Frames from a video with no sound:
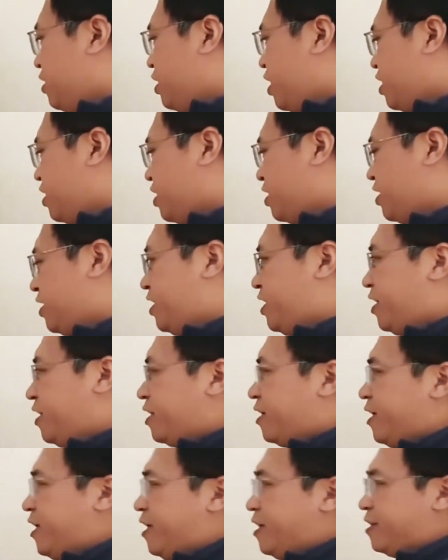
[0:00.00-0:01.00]
这是几
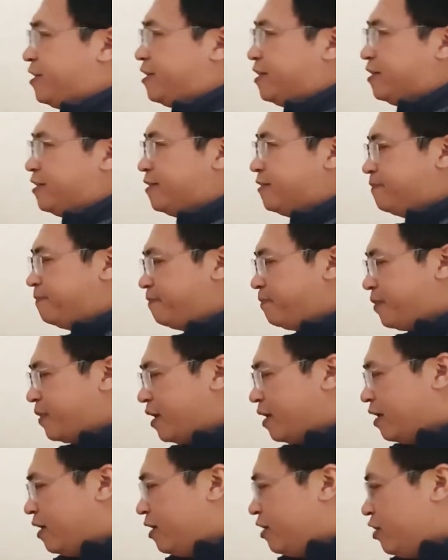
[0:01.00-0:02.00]
个意思？
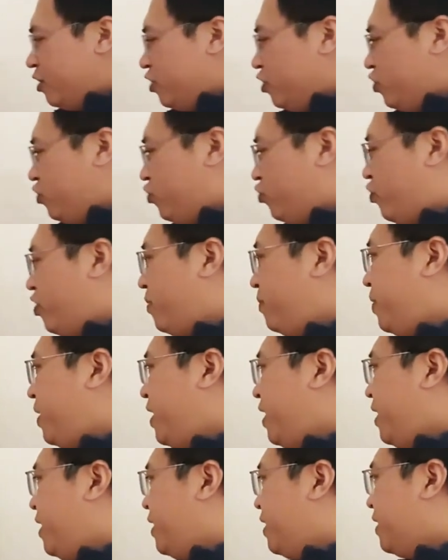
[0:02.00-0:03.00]
准
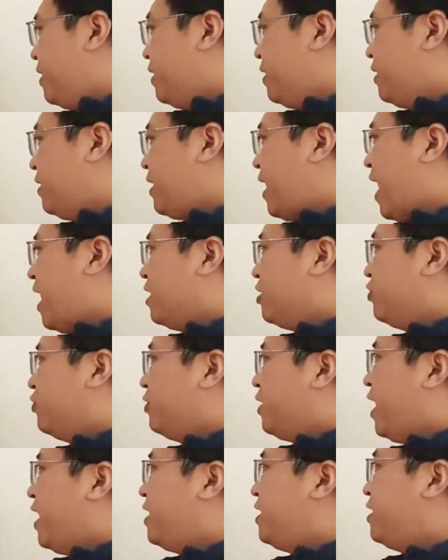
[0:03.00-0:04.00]
备打
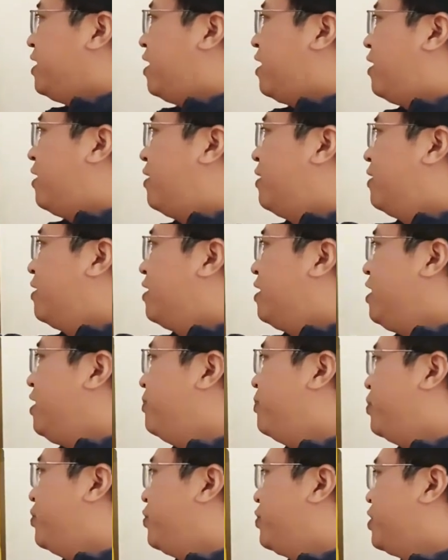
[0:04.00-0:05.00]
足再响，一
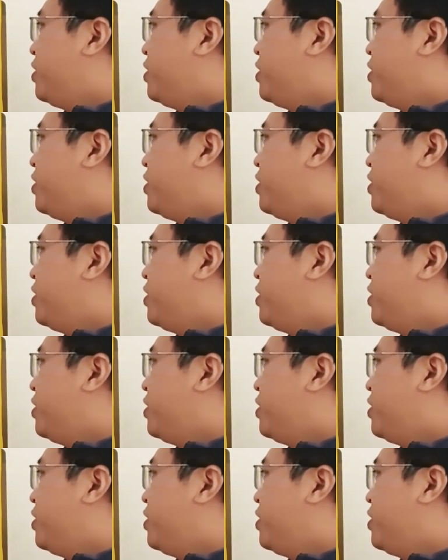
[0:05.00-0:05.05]
不